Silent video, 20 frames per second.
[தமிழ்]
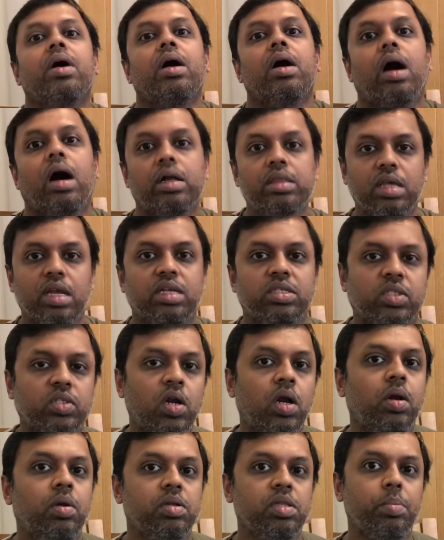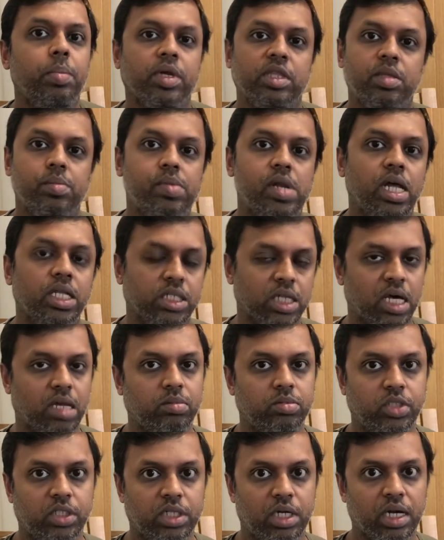அந்த ரெஸ்டாரண்ட் வந்து பத்து பிரான்ச்
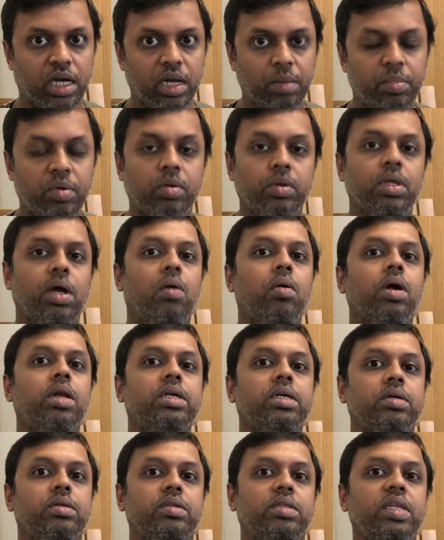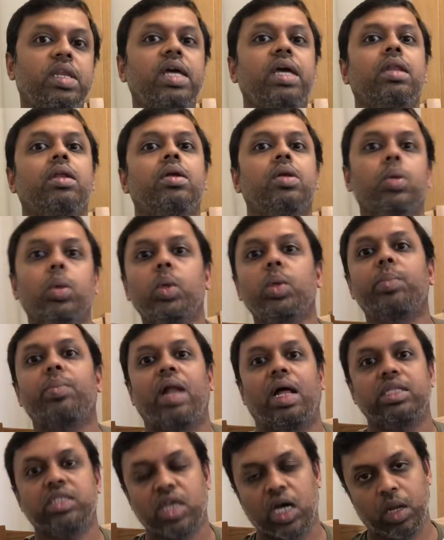ஆரம்பிச்சிட்டாங்க இப்போ வந்து அவங்களுக்கு திடீர்னு நூறு
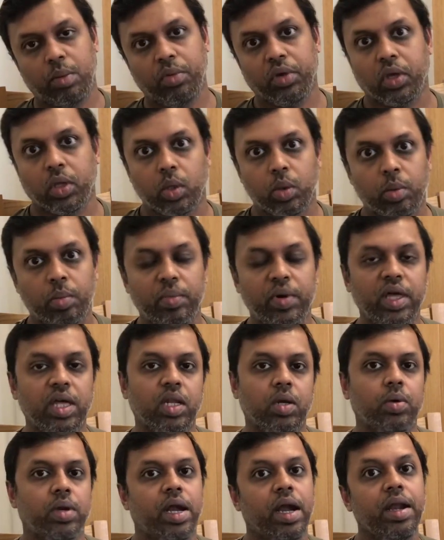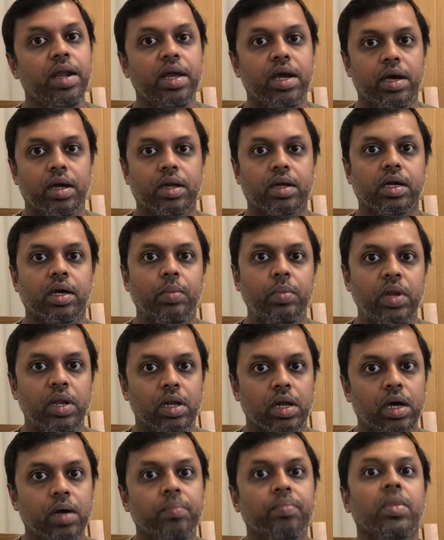பிரான்ச் ஆரம்பிக்கணும் அப்படிங்கிற ஒரு ஐடியா இருக்குது
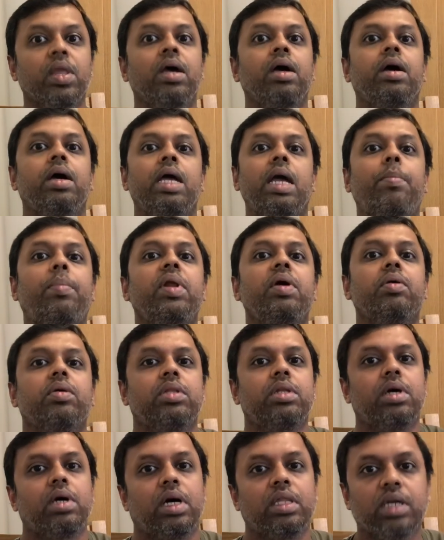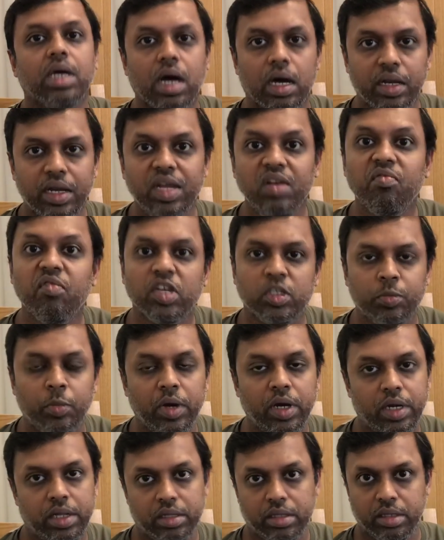அப்படின்னா எப்படி வந்து அதுக்கான
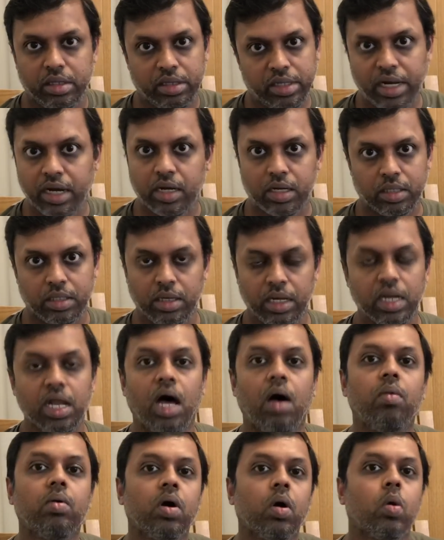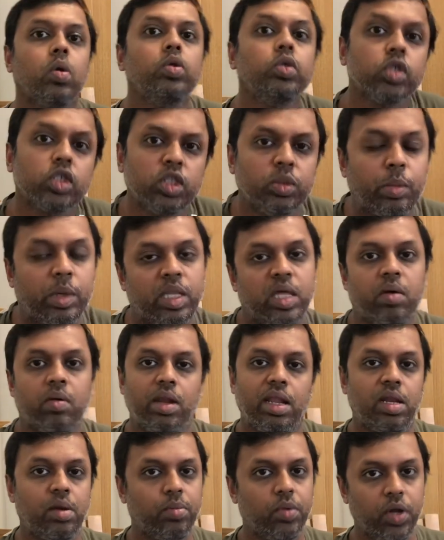இன்வெஸ்ட்மெண்ட் தேடுறது ஏன்னா அவங்க கொஞ்சம் கொஞ்சமாக தான்
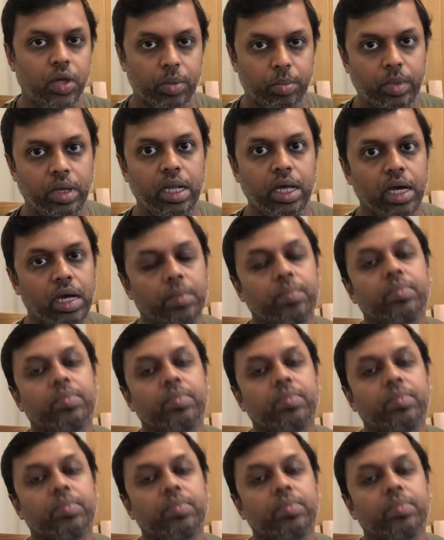வளர முடியும் இல்லையா